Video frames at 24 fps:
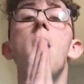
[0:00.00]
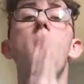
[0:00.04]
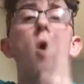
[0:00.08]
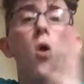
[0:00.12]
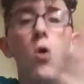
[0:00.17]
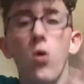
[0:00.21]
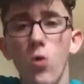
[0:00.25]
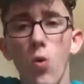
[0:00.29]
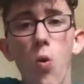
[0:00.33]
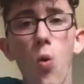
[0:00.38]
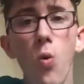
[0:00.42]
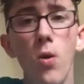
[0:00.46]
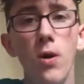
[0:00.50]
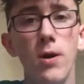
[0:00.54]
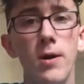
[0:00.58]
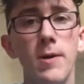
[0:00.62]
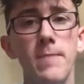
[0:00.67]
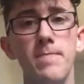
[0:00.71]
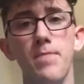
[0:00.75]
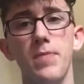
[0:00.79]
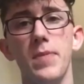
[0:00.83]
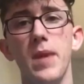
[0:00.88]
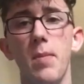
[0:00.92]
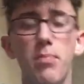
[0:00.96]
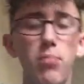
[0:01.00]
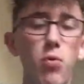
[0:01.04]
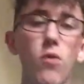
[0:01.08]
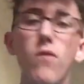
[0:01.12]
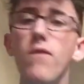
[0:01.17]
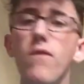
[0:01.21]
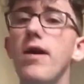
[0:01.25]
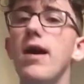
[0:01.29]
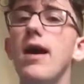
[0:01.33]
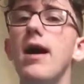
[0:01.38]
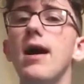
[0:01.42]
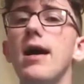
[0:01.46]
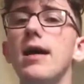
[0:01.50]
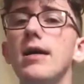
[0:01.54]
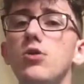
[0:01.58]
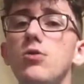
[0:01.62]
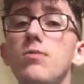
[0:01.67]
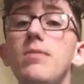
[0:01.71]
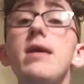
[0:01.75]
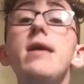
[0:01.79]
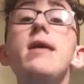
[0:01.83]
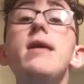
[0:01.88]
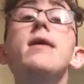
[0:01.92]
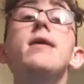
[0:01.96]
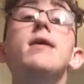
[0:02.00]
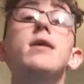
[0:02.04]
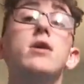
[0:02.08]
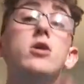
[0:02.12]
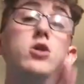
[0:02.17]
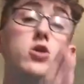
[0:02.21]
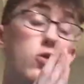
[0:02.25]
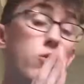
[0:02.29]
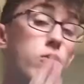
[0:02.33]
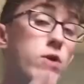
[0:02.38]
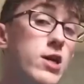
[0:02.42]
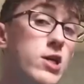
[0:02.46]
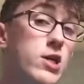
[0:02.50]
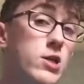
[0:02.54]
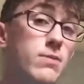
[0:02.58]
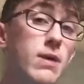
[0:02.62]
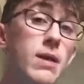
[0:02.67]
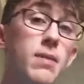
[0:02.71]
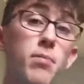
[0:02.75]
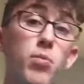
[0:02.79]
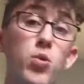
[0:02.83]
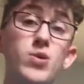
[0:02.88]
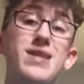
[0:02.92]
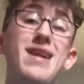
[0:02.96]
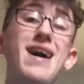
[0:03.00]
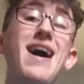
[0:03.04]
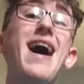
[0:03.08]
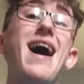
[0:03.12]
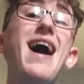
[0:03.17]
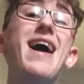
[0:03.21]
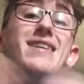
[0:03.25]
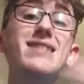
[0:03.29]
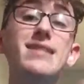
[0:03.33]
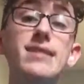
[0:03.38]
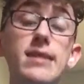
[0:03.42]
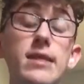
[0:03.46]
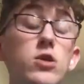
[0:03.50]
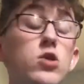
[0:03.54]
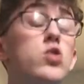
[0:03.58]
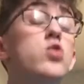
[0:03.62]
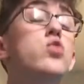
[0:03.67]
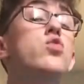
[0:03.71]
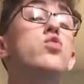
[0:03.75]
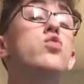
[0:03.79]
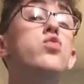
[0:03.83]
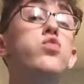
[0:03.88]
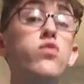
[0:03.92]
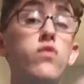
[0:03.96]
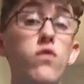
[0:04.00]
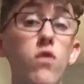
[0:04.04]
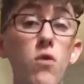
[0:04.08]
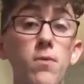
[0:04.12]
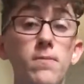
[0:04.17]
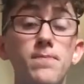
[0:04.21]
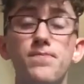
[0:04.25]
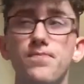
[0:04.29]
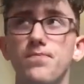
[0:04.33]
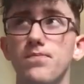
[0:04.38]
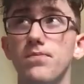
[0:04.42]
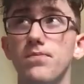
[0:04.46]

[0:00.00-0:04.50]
En gros, pour faire un résumé, Jean-Luc Reichmann poste assez souvent